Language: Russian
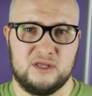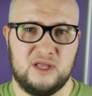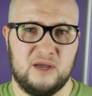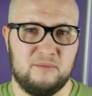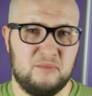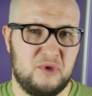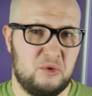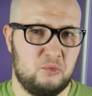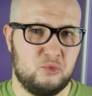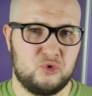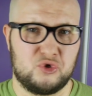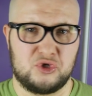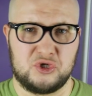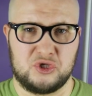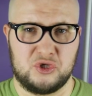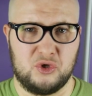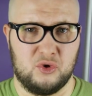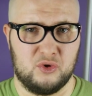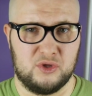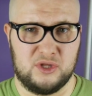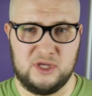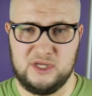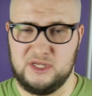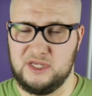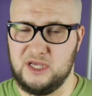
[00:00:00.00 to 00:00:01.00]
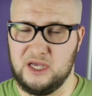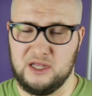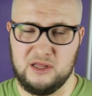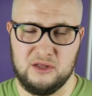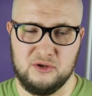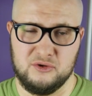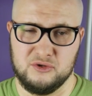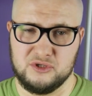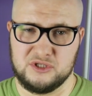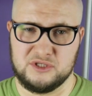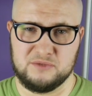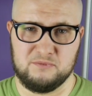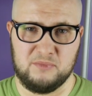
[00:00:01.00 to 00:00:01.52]
Там ему что-то
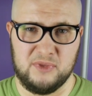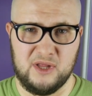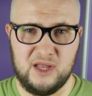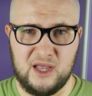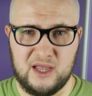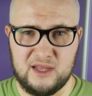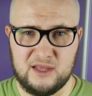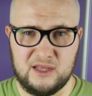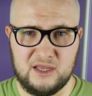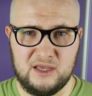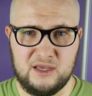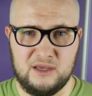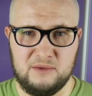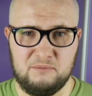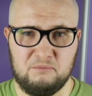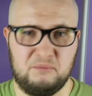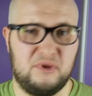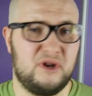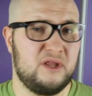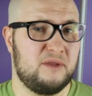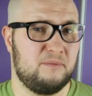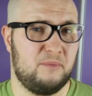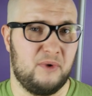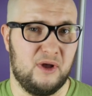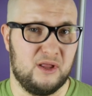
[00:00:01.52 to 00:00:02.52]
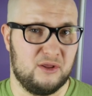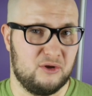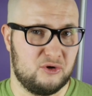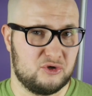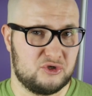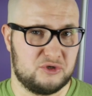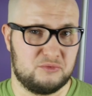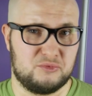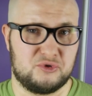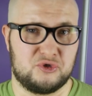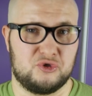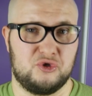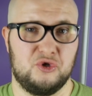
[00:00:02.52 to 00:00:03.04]
делают с платой,
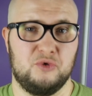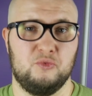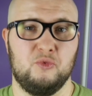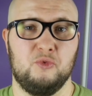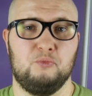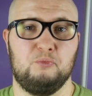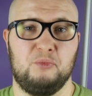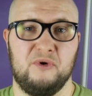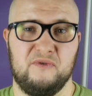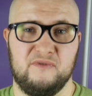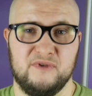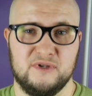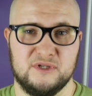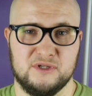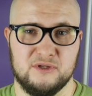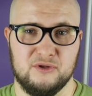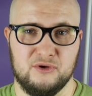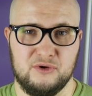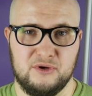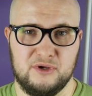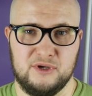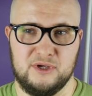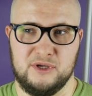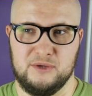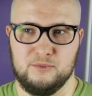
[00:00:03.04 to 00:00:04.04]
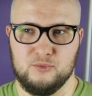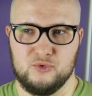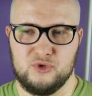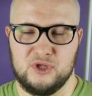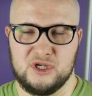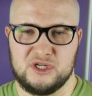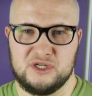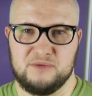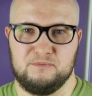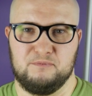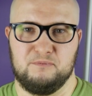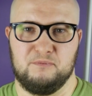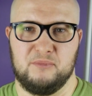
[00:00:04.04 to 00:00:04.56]
предположим, что ему повезло и ему
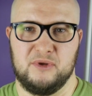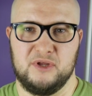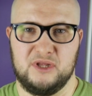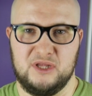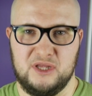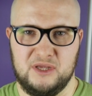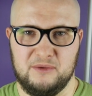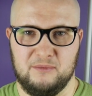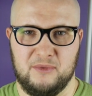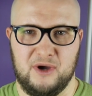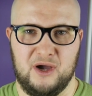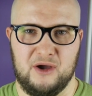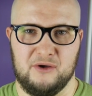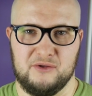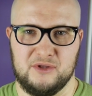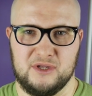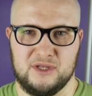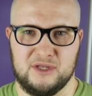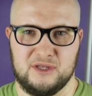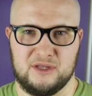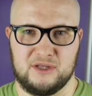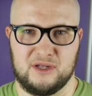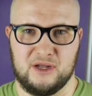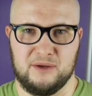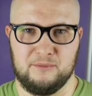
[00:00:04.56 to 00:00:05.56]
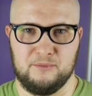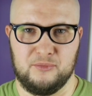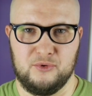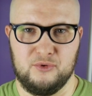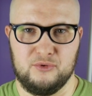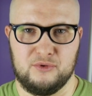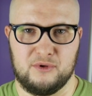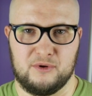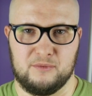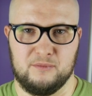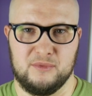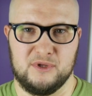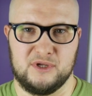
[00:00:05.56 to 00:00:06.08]
даже поднимают этот
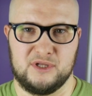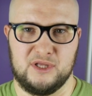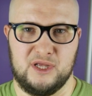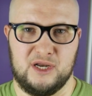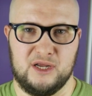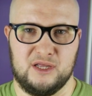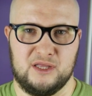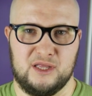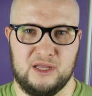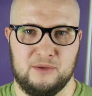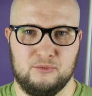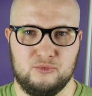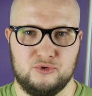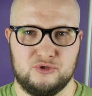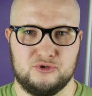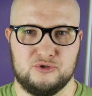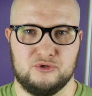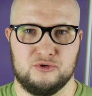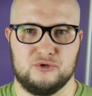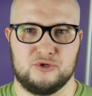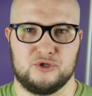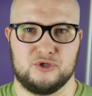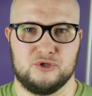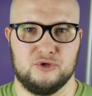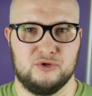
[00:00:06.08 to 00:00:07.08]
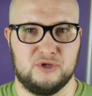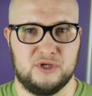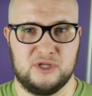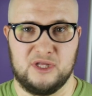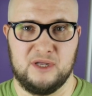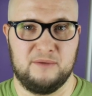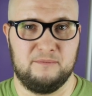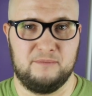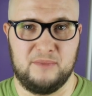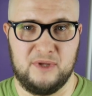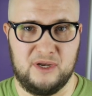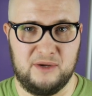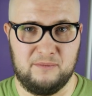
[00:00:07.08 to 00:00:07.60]
компьютер благодаря тому, что что-то
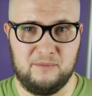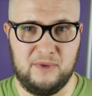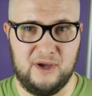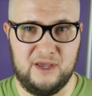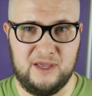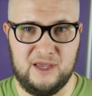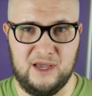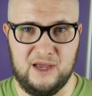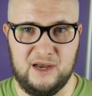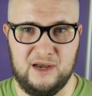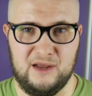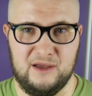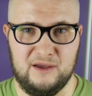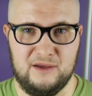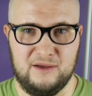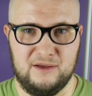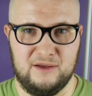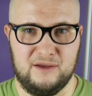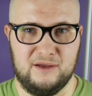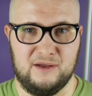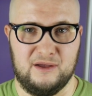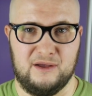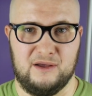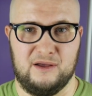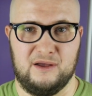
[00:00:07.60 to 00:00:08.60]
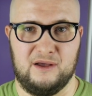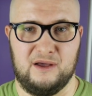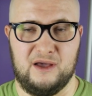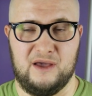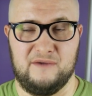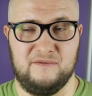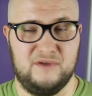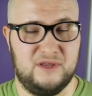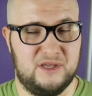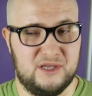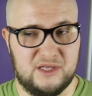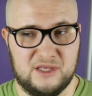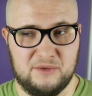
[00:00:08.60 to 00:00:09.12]
там перепаяли.
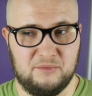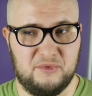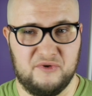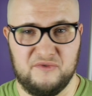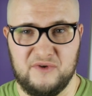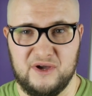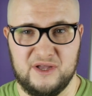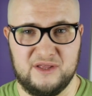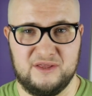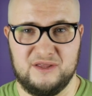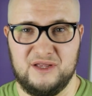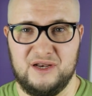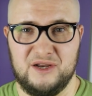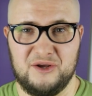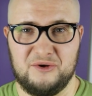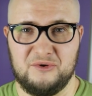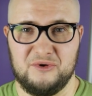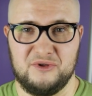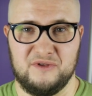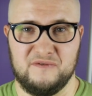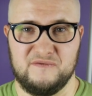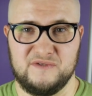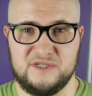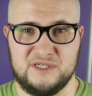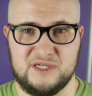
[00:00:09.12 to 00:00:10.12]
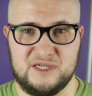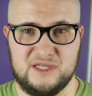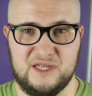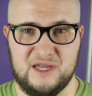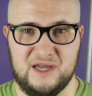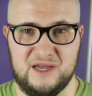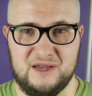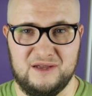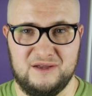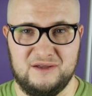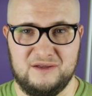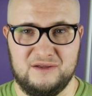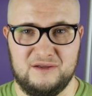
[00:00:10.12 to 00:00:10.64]
А ведь это бывает далеко не
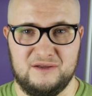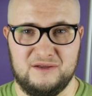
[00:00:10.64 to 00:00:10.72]
всегда.